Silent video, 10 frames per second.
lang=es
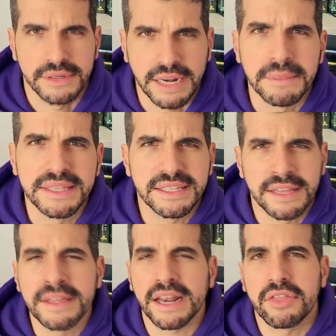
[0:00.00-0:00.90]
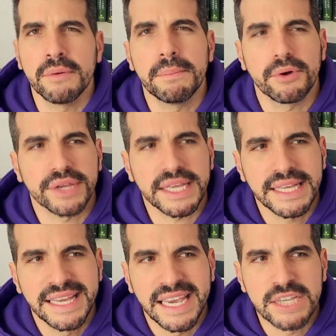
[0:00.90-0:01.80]
realmente tenía razón porque
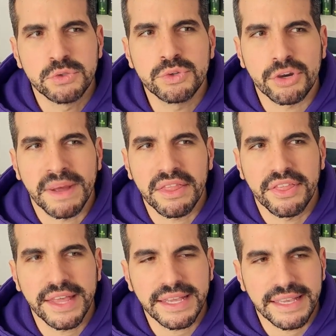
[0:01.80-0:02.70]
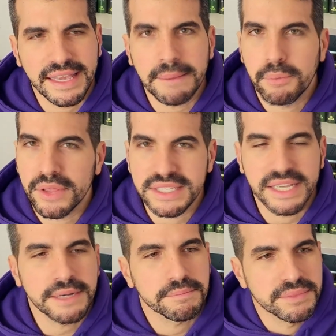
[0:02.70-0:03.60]
es un romance que puede
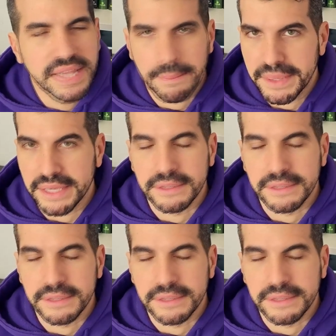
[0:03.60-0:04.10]
ser de a pie.